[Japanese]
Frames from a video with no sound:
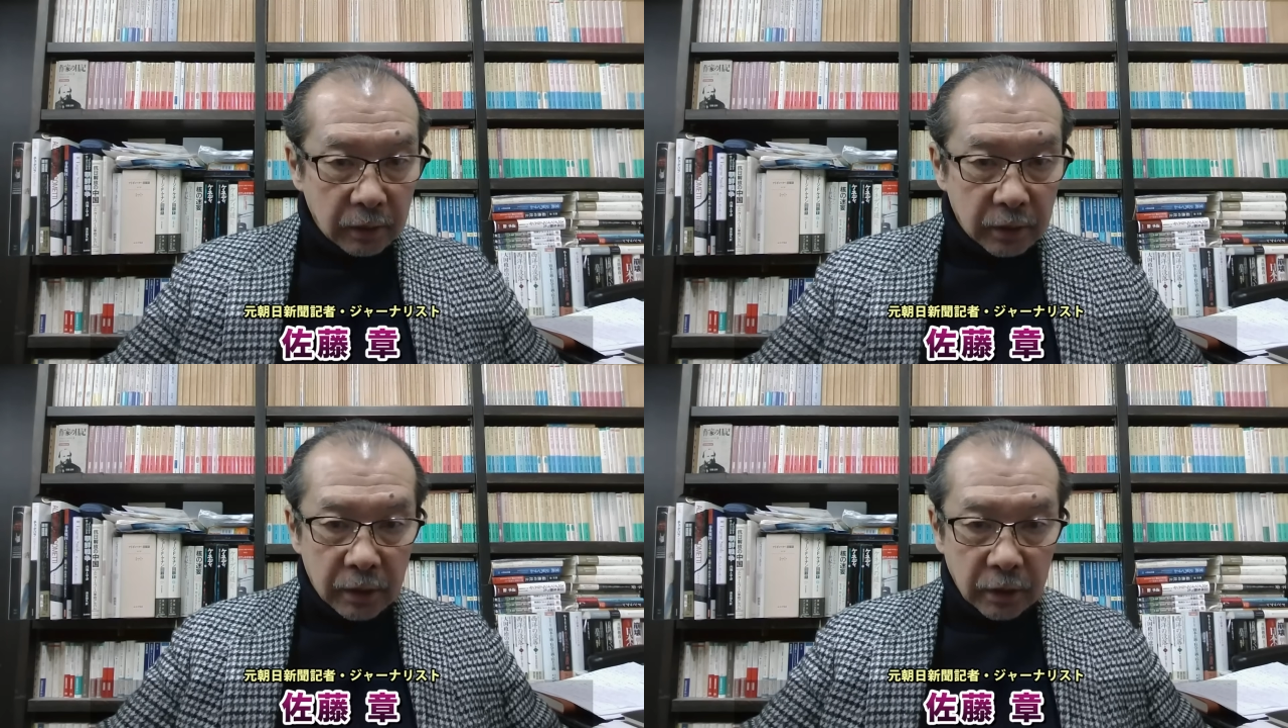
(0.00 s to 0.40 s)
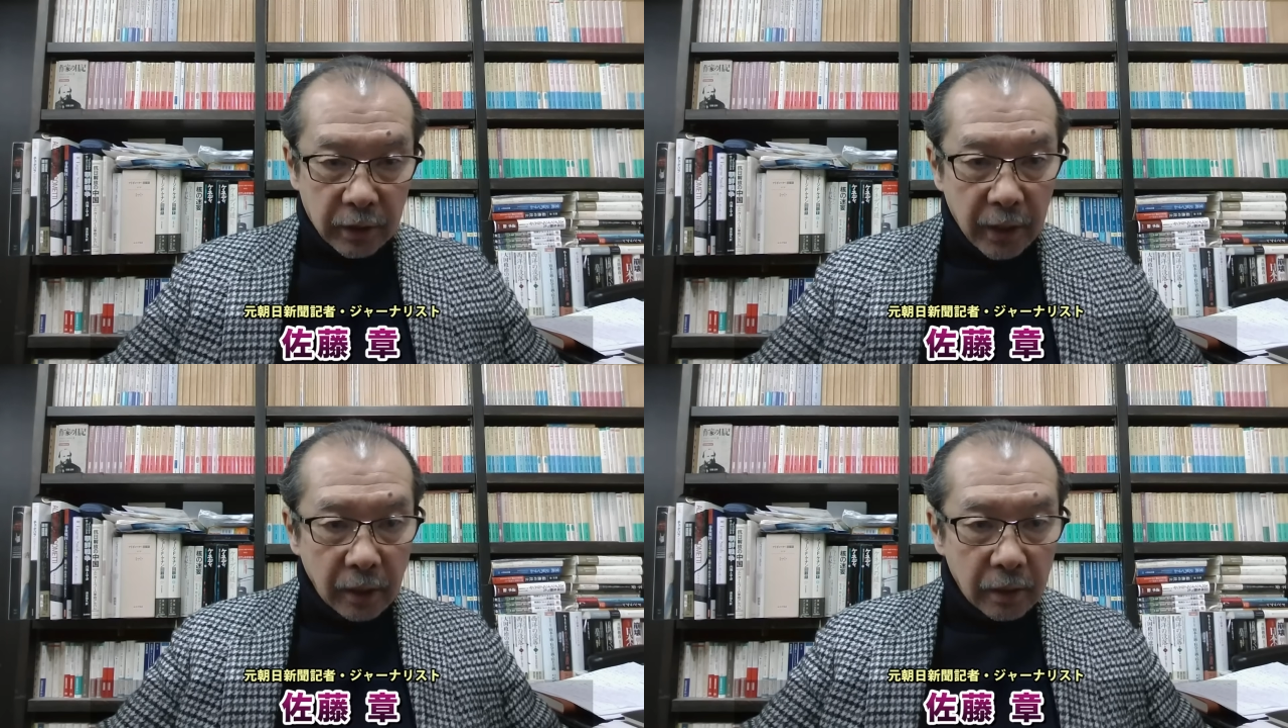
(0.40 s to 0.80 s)
です
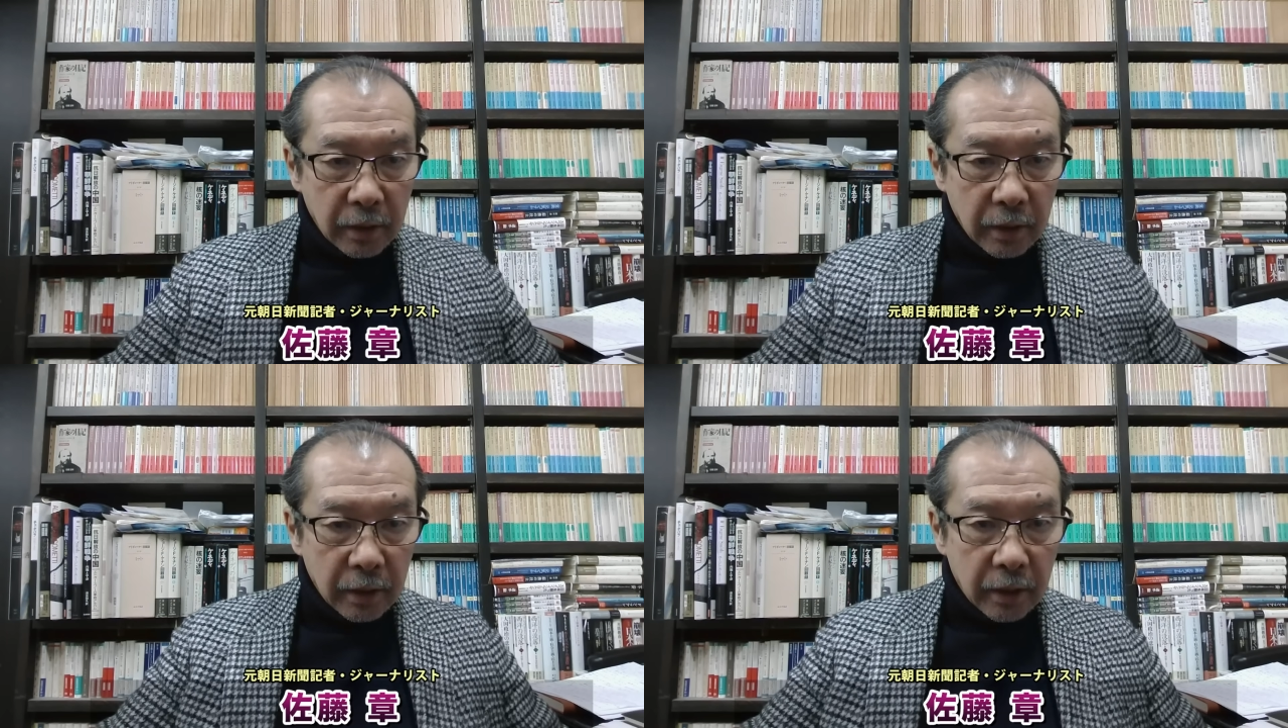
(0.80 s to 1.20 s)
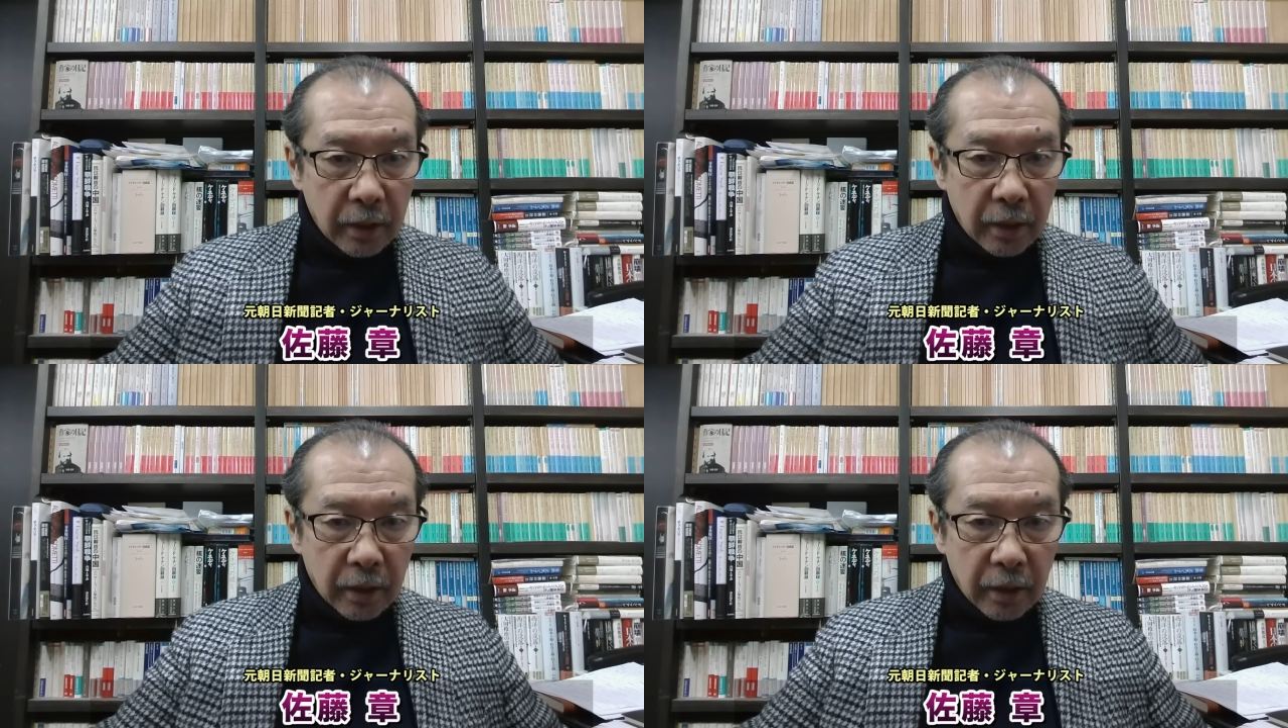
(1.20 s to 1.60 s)
ね。
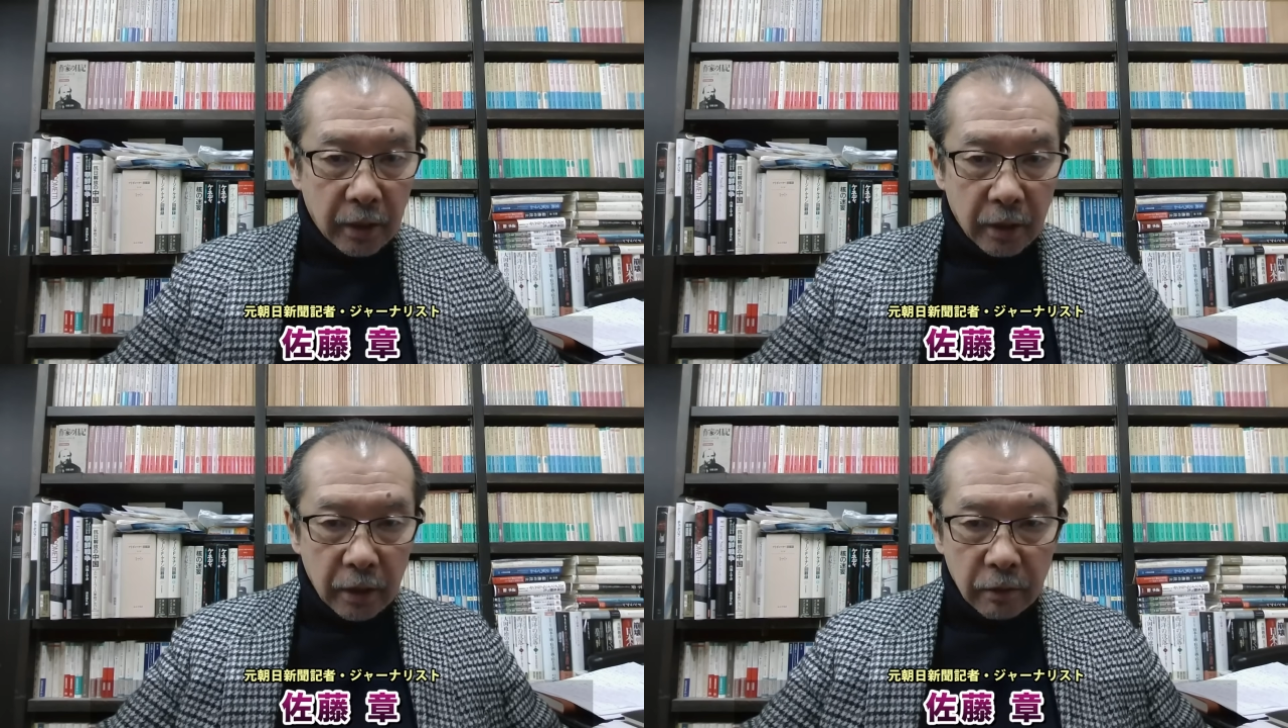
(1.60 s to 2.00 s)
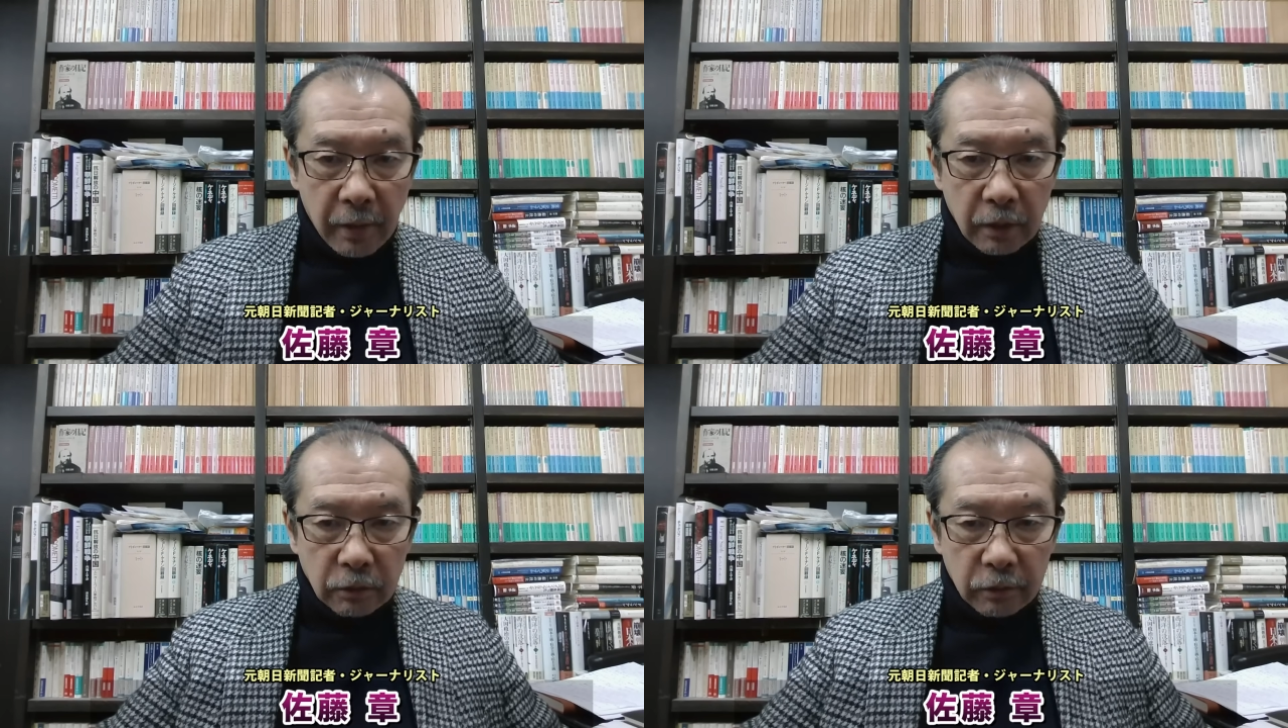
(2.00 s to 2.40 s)
えー、い
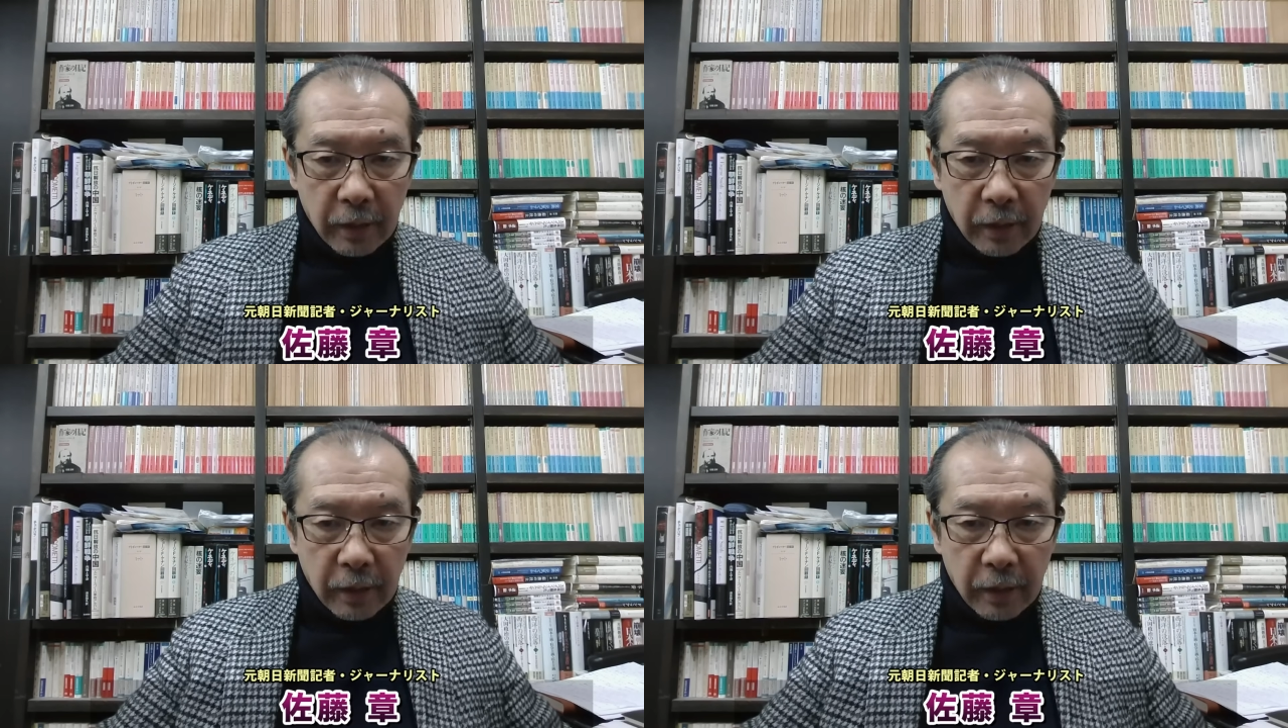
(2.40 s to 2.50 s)
わゆる、いわ